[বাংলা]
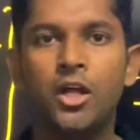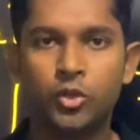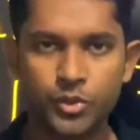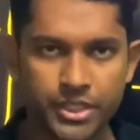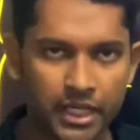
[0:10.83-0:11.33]

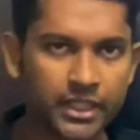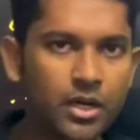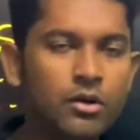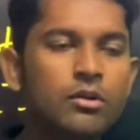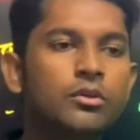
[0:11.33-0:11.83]
তো
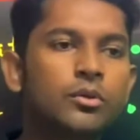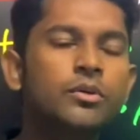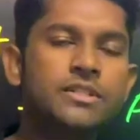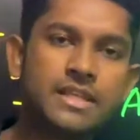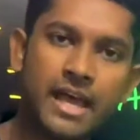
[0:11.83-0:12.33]
সাধারণত
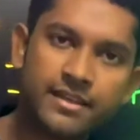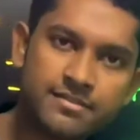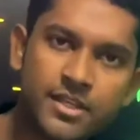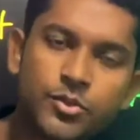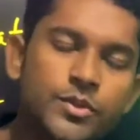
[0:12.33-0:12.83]

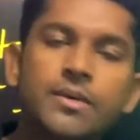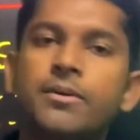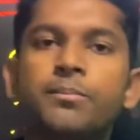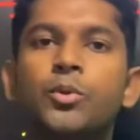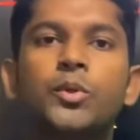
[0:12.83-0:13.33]
সায়েন্সে যদি
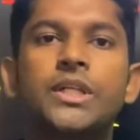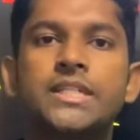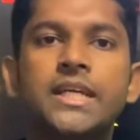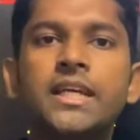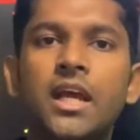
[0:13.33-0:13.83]
আমরা পড়তে
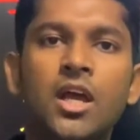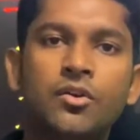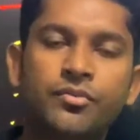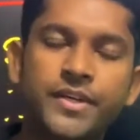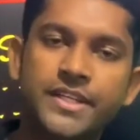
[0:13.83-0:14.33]
চাই
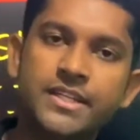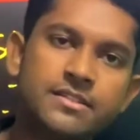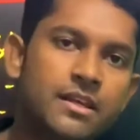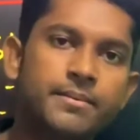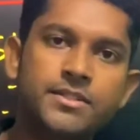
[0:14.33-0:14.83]
ফিজিক্স
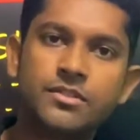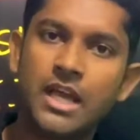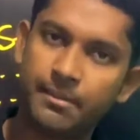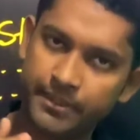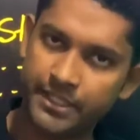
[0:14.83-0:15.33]
কেমিস্ট্রি
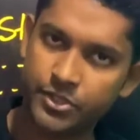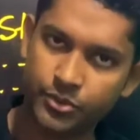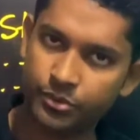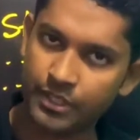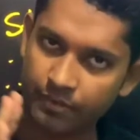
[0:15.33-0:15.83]
আমাদের
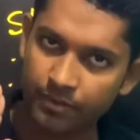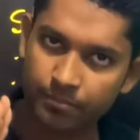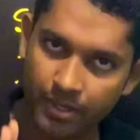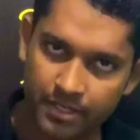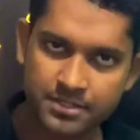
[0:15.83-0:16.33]
জন্য নেওয়া
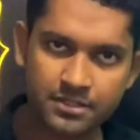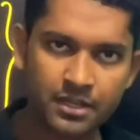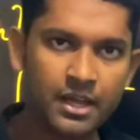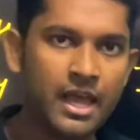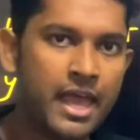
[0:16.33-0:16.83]
মাস্ট
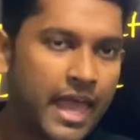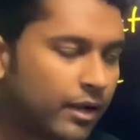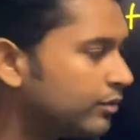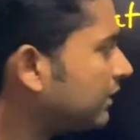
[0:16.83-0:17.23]
এখন